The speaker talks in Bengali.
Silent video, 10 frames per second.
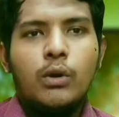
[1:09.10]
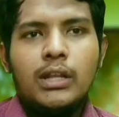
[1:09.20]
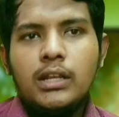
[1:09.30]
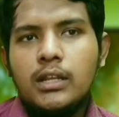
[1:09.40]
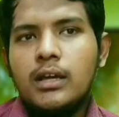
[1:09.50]

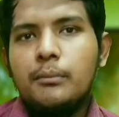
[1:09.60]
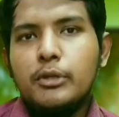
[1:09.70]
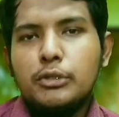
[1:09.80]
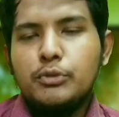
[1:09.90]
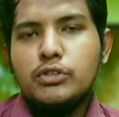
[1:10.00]
ওয়েল
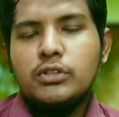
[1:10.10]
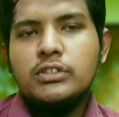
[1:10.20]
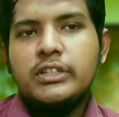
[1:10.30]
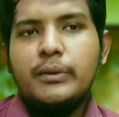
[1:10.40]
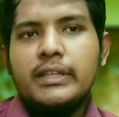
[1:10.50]
প্রথম প্রশ্ন
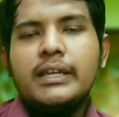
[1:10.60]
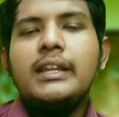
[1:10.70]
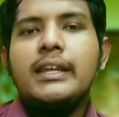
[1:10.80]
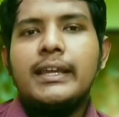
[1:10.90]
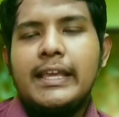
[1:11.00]
হচ্ছে আমাদের
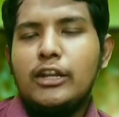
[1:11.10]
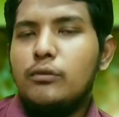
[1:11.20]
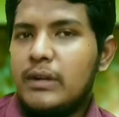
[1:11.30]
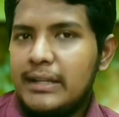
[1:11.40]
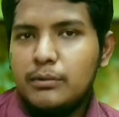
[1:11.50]
কেন
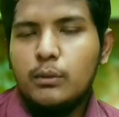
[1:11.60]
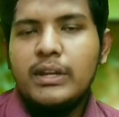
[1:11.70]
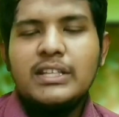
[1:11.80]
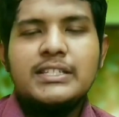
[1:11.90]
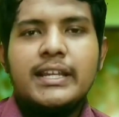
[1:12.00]
আমরা ডিপ্লোমা
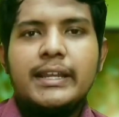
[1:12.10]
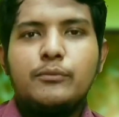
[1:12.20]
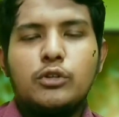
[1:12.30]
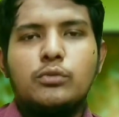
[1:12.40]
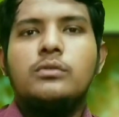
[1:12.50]
ইন ইঞ্জিনিয়ারিং
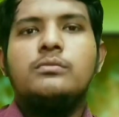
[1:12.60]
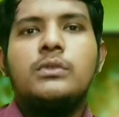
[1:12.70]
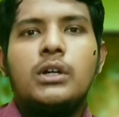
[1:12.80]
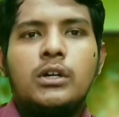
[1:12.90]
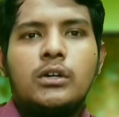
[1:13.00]
করব
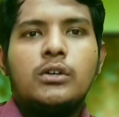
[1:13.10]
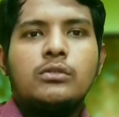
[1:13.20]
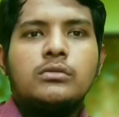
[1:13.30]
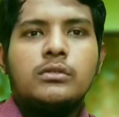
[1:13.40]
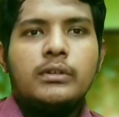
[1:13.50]

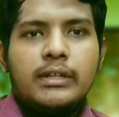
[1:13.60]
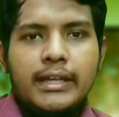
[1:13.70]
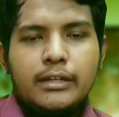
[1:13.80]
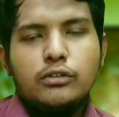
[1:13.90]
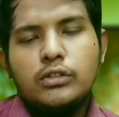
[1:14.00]
তো
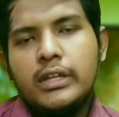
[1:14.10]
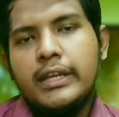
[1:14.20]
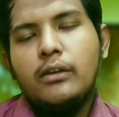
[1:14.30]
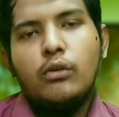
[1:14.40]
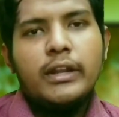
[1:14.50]
এর উত্তরে
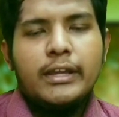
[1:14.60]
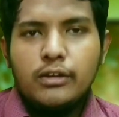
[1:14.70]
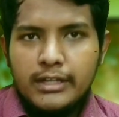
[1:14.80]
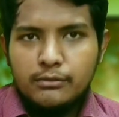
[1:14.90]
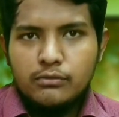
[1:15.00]
অনেকে
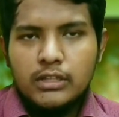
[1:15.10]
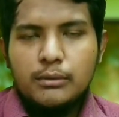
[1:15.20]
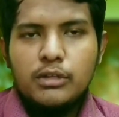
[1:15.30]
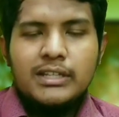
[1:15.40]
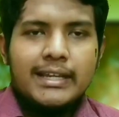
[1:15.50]
অনেক কথা
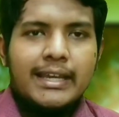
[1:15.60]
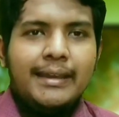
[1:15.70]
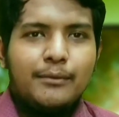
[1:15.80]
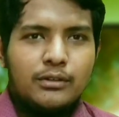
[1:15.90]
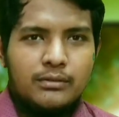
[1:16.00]
বলে থাকে
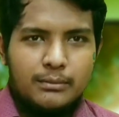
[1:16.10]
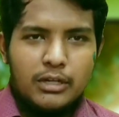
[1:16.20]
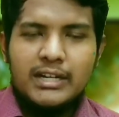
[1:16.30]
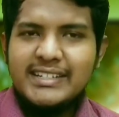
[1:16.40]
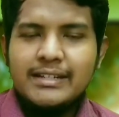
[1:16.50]
এবং
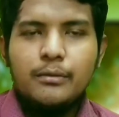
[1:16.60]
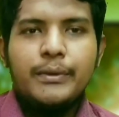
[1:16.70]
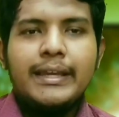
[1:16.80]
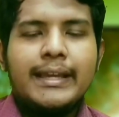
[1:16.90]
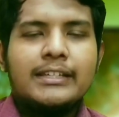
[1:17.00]
বলাটাই
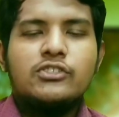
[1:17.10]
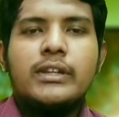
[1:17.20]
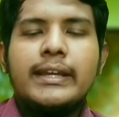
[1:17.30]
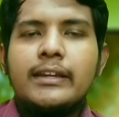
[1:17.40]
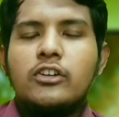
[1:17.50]
স্বাভাবিক এক একজন
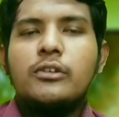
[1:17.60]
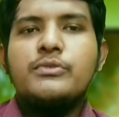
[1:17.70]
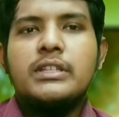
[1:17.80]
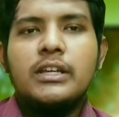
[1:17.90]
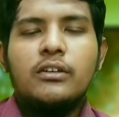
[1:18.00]
এক এক রকম
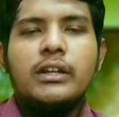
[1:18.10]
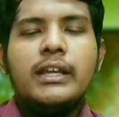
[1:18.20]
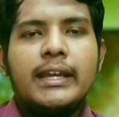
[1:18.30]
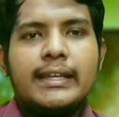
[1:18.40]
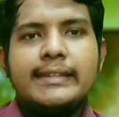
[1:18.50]
চিন্তা করে
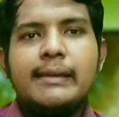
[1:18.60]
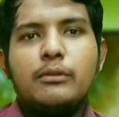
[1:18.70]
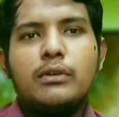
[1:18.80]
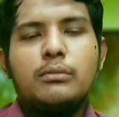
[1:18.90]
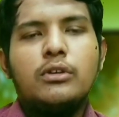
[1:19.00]
এক্ষেত্রে আমি
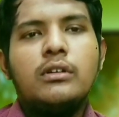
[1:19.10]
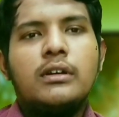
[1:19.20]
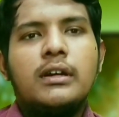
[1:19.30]
বলবো